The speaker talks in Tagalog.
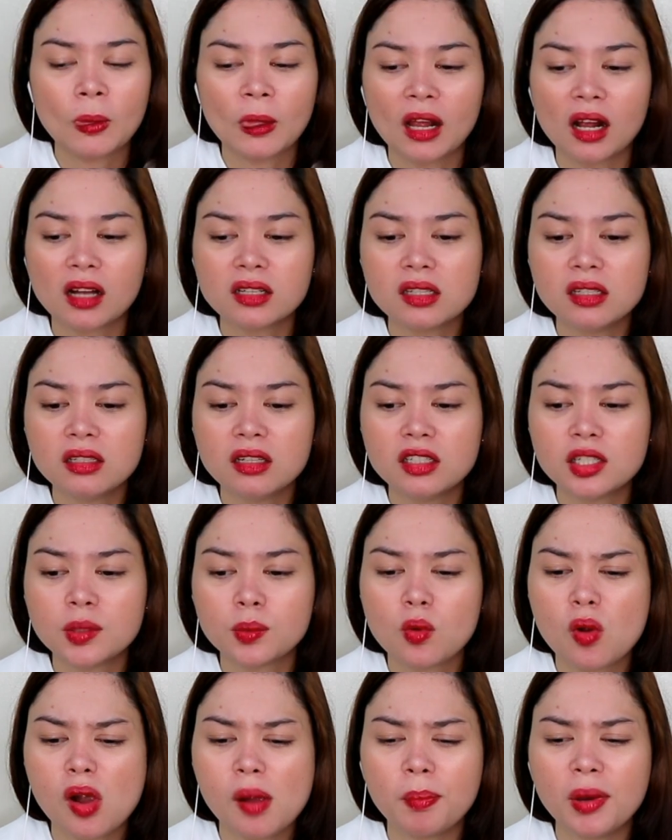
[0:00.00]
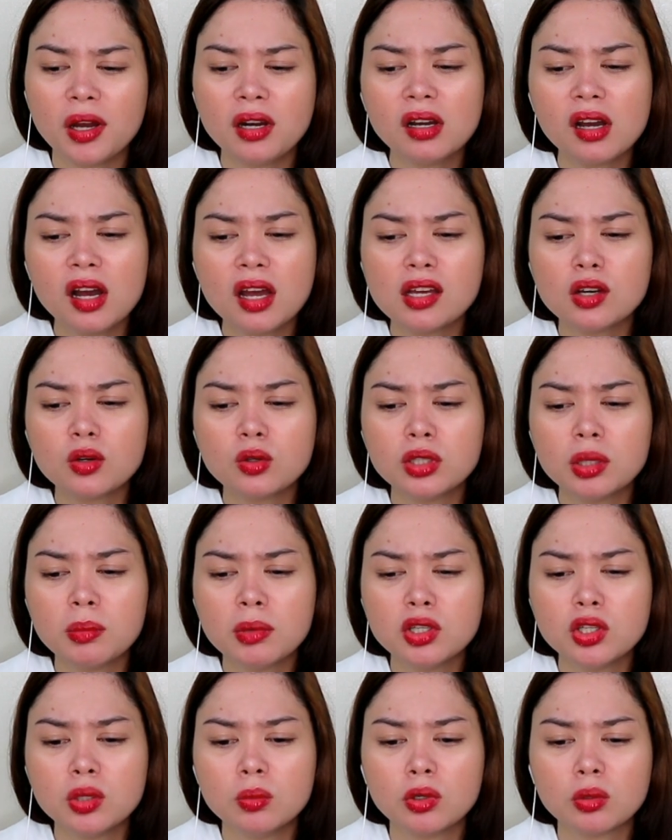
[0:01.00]
Kasi inisip ko nga, parang kaya ko
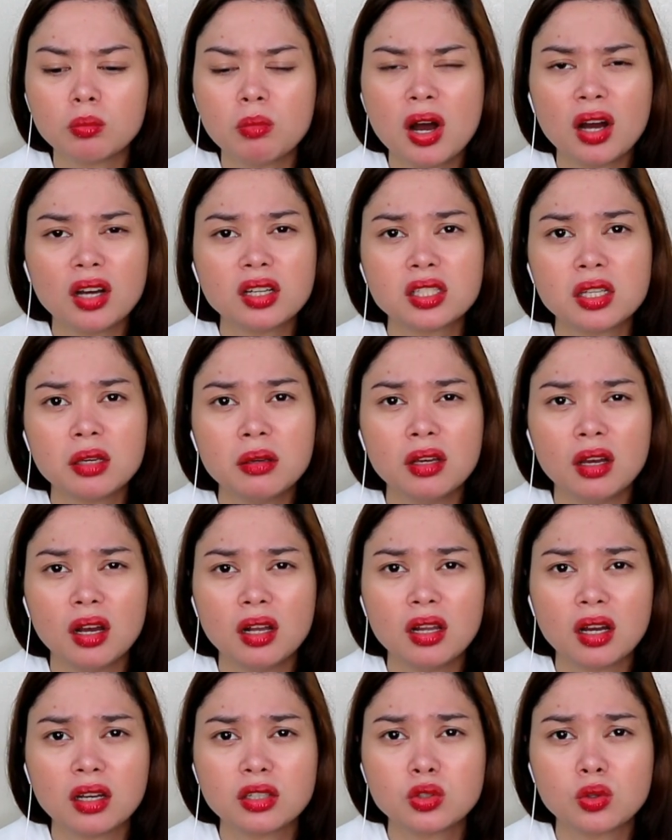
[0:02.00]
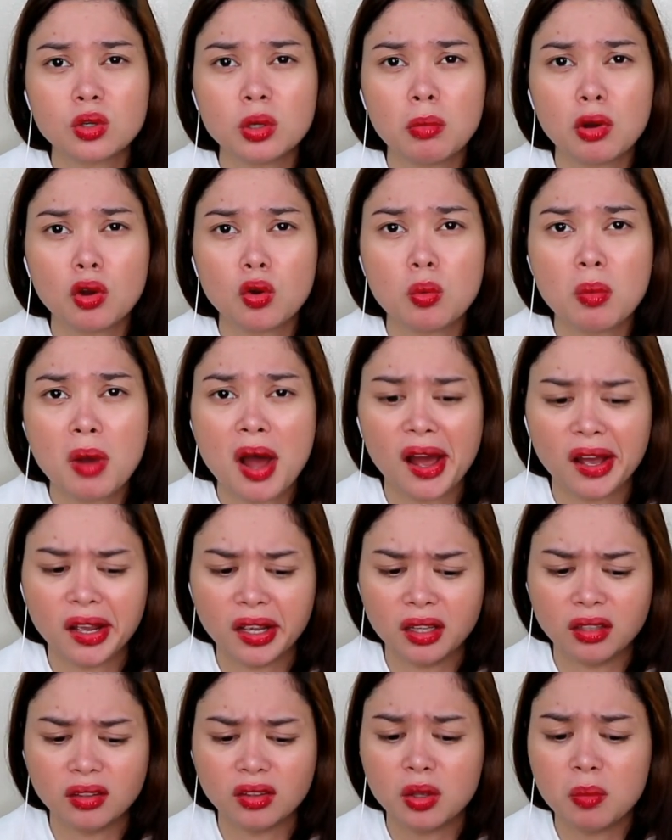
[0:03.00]
naman yung mukbang kasi ang lakas ko naman
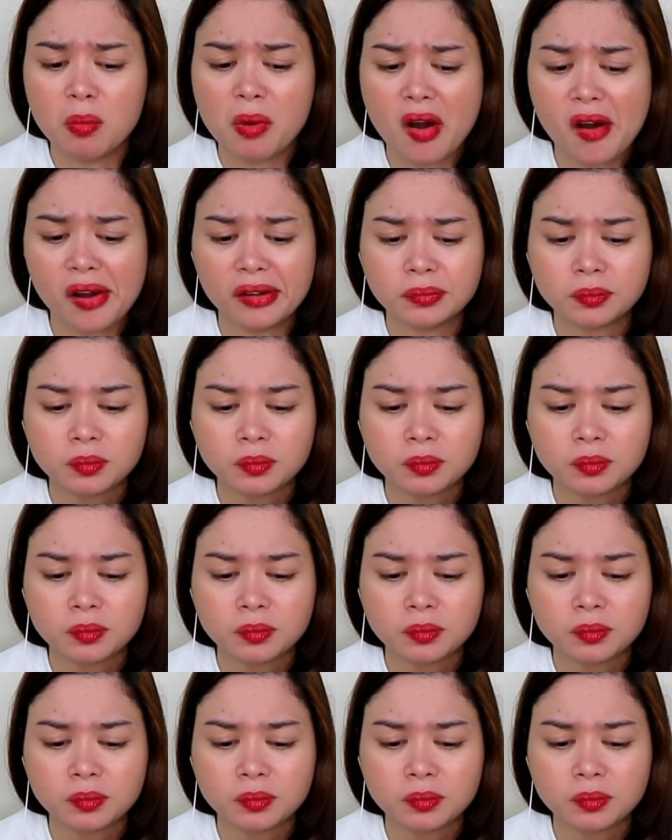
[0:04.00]
kumain, ba? Diba?